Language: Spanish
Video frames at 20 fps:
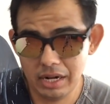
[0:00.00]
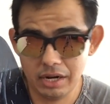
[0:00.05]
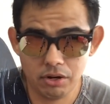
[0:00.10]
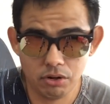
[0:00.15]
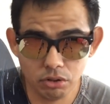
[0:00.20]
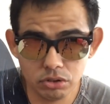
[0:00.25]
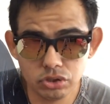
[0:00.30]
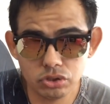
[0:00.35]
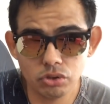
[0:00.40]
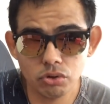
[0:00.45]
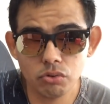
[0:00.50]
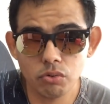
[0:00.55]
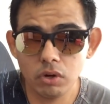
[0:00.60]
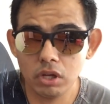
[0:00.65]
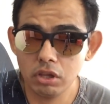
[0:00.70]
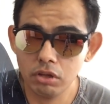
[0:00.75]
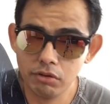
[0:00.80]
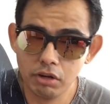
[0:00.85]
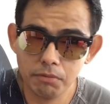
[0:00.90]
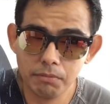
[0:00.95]
rostro
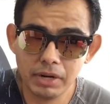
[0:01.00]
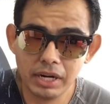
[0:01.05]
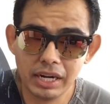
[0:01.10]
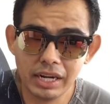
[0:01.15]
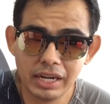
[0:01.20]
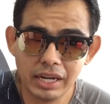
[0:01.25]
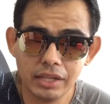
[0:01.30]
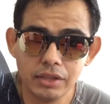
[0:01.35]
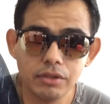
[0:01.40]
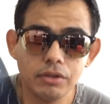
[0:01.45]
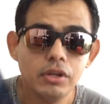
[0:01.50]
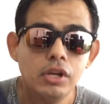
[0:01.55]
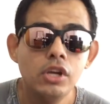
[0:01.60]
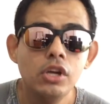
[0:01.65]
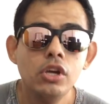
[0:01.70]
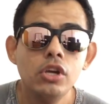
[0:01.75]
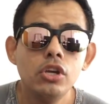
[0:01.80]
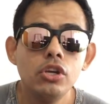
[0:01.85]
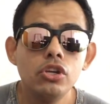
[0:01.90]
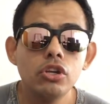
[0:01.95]
cuando van manejando.
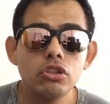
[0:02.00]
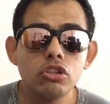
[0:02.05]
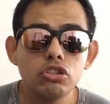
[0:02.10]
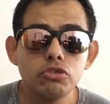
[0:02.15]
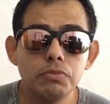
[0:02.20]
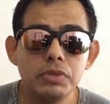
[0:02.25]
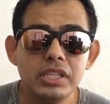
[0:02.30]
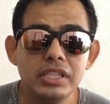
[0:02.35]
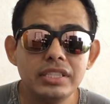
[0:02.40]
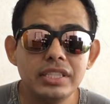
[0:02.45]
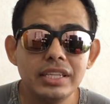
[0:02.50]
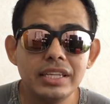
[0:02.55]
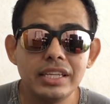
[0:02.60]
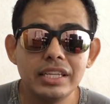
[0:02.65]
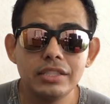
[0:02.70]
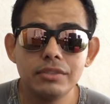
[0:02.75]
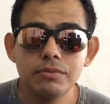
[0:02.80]
Y otros me dicen que